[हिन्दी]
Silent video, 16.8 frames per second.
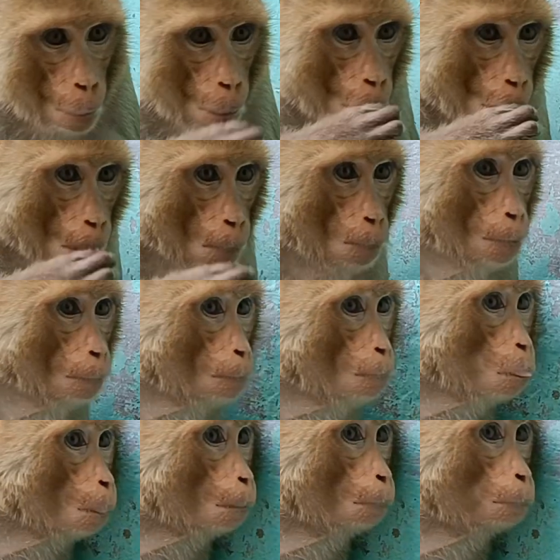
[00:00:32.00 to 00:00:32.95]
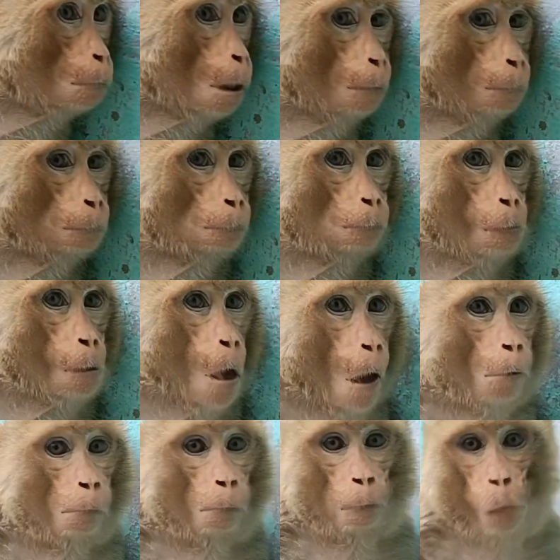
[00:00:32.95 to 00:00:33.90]
का ही टाइम बाकी है
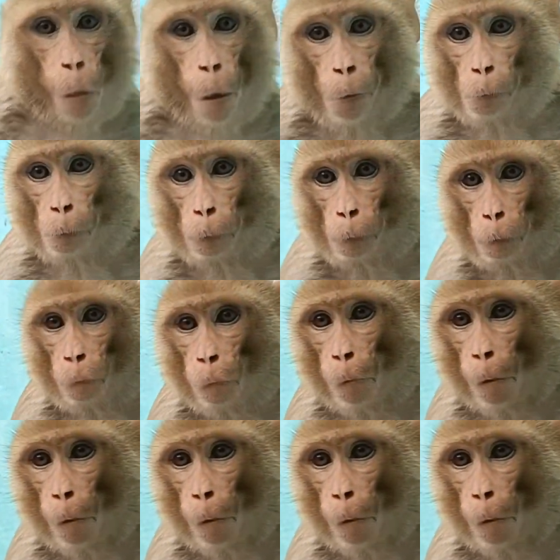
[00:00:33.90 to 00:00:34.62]
और